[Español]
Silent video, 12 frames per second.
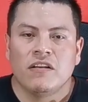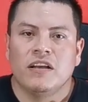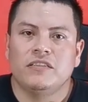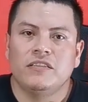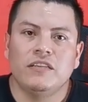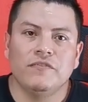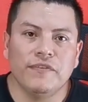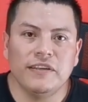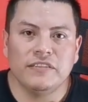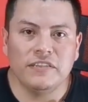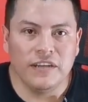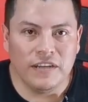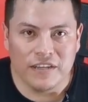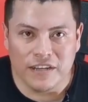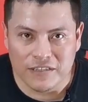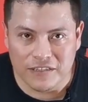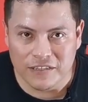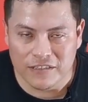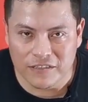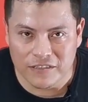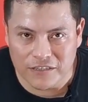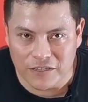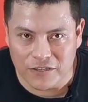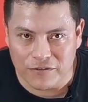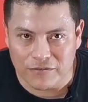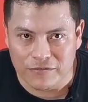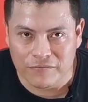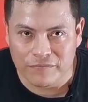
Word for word: así de fácil y así de sencillo